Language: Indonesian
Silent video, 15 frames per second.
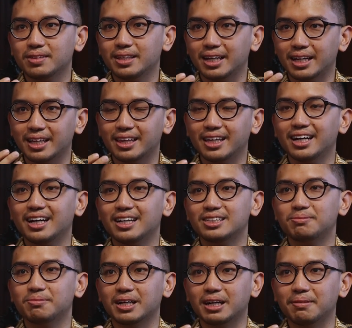ya kita
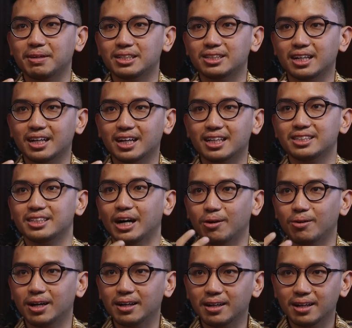sebagai masyarakat
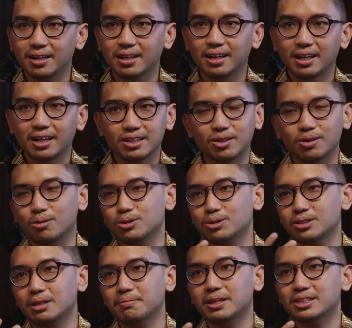Jawa atau
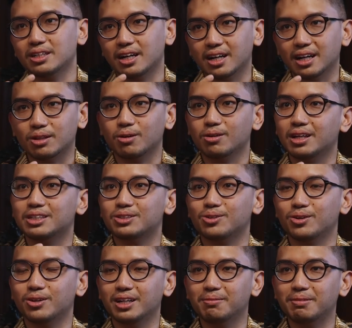khususnya masyarakat Kota
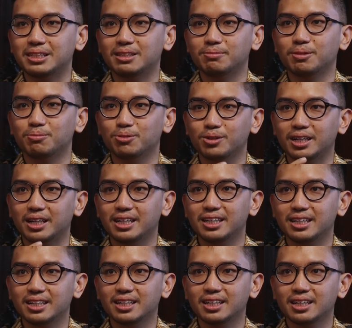Solo ini masih
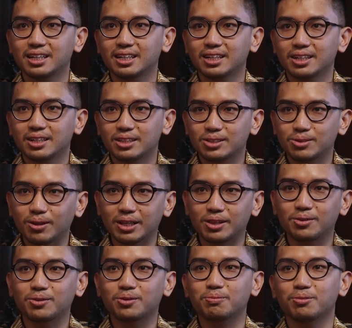mempunyai
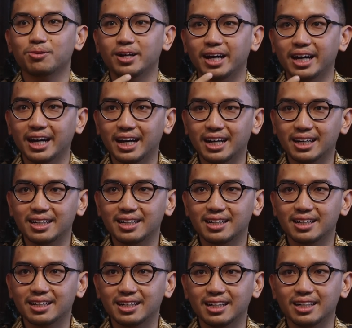suatu kebudayaan
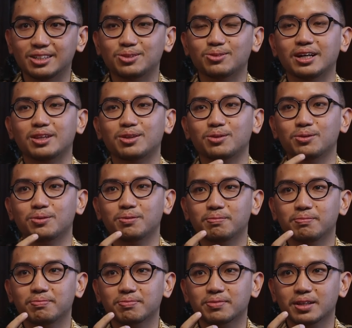dan suatu
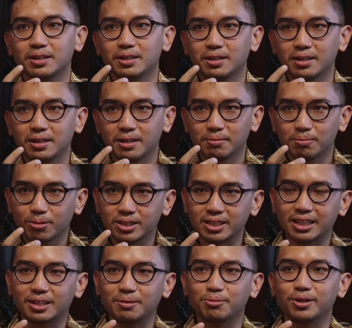
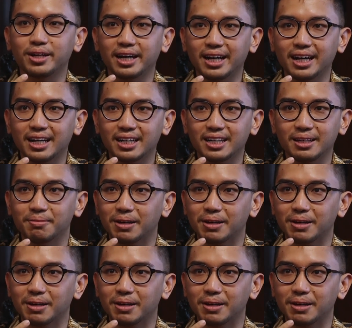pusat kebudayaan di